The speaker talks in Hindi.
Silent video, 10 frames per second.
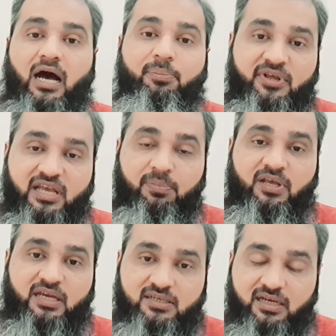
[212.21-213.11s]
आपने ये
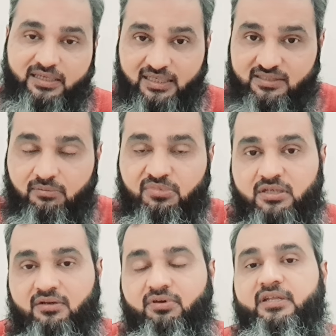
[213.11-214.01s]
अप्लीकेशन लिख के सबमिट
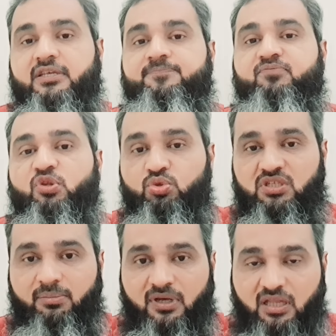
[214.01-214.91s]
करवानी है
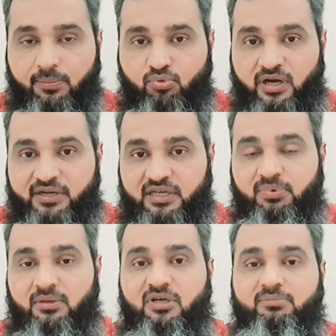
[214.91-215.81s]
उसके बाद आपको एंट्री
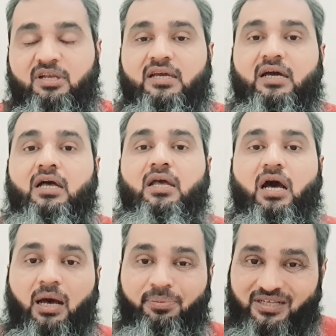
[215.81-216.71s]
परमिट मिलेगा
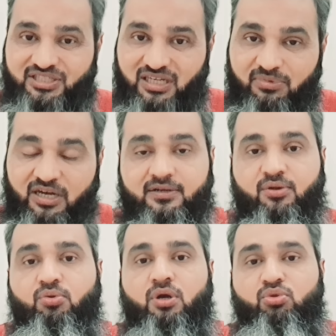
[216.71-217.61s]
आप रशिया में एंटर
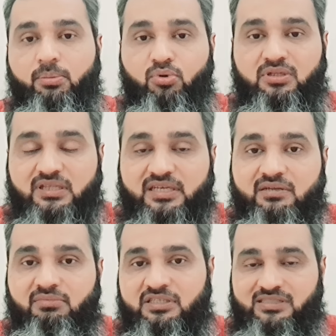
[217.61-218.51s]
होंगे तो आपको
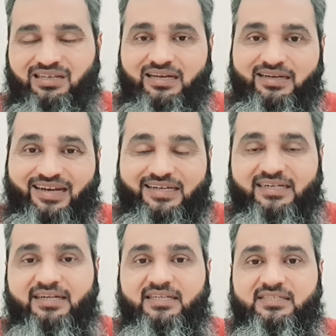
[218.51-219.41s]
थ्री मंथ्स का
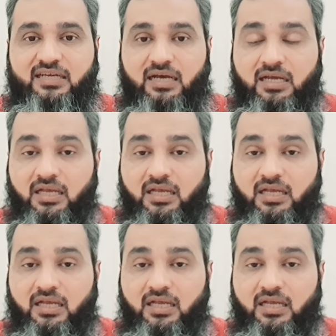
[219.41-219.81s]
नाइन्टी डेज़ का